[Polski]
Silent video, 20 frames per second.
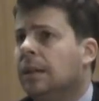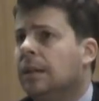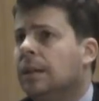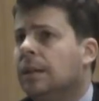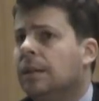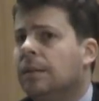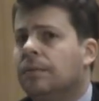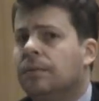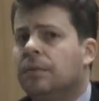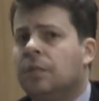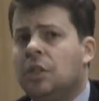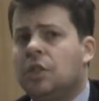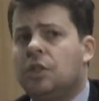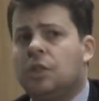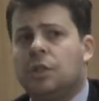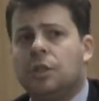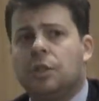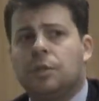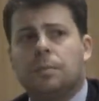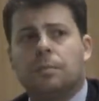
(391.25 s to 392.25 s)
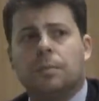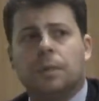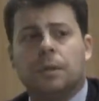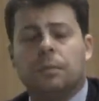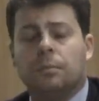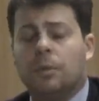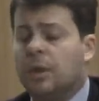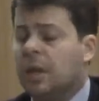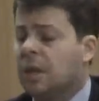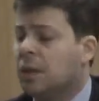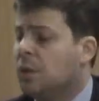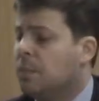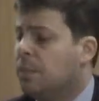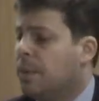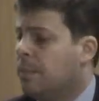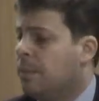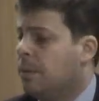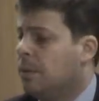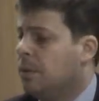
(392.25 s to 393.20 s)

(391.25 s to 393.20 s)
y, wnieśliśmy, moja grupa